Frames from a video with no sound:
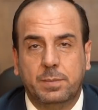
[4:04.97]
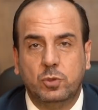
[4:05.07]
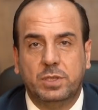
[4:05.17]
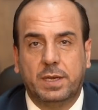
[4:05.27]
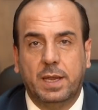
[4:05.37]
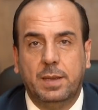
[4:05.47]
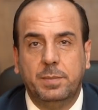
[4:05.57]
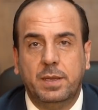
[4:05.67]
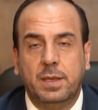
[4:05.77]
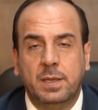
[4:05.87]

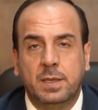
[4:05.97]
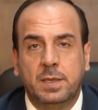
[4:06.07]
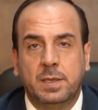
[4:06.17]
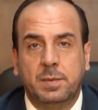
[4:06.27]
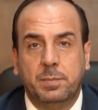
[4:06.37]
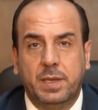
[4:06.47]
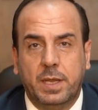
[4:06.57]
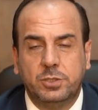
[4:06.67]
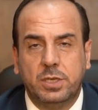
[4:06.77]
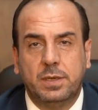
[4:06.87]
متكاملة من
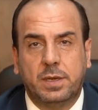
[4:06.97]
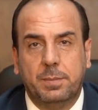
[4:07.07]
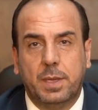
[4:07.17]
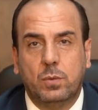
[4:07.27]
أجل كما